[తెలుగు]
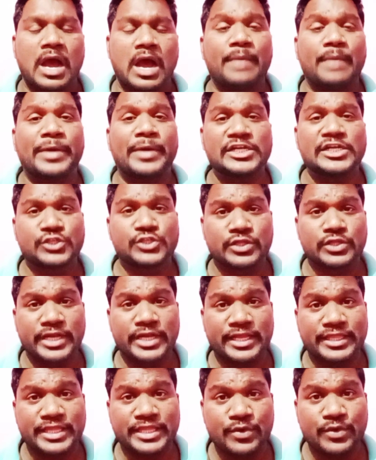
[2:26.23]
ఆ
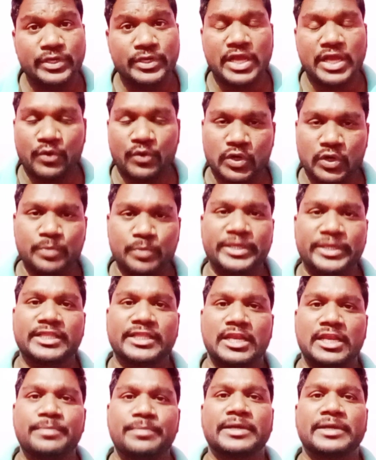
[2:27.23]
పరిశుద్ధులైన దేవుడు ఎవరో మీకు
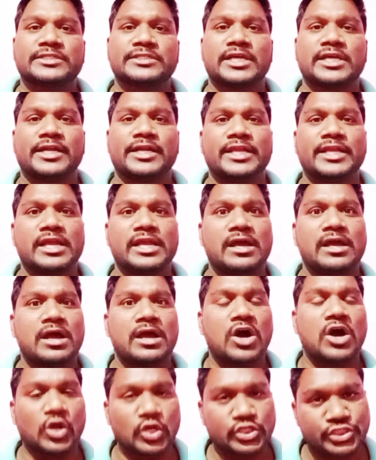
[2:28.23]
తెలియపరచాలనే
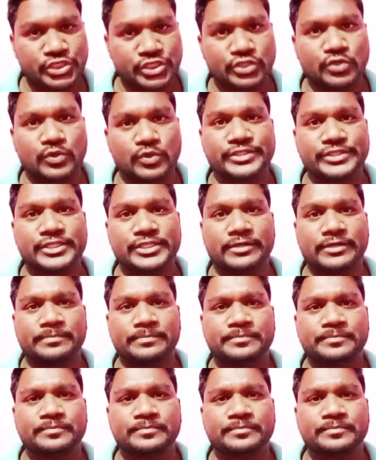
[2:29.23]
ఆలోచనతో వచ్చాను